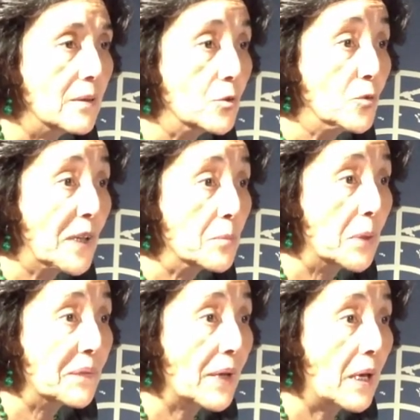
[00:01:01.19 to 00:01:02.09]

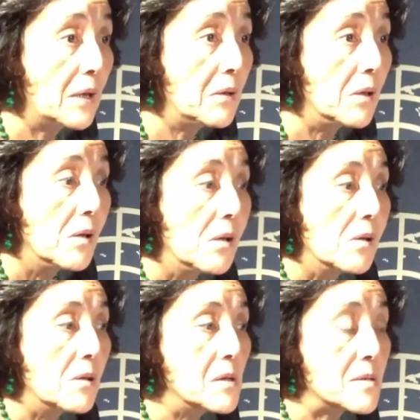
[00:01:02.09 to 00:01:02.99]
gouvernementales.
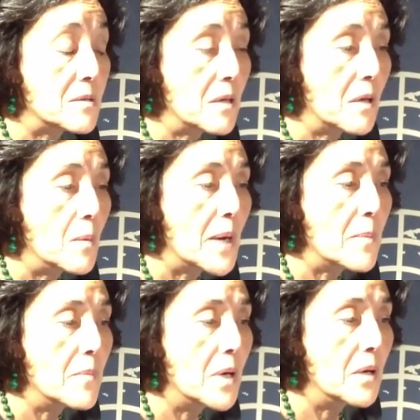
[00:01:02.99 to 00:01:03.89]
C'est quand
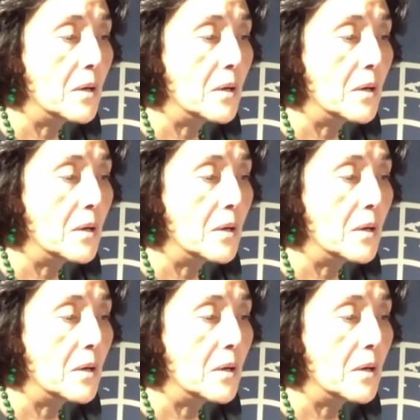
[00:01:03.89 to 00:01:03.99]
même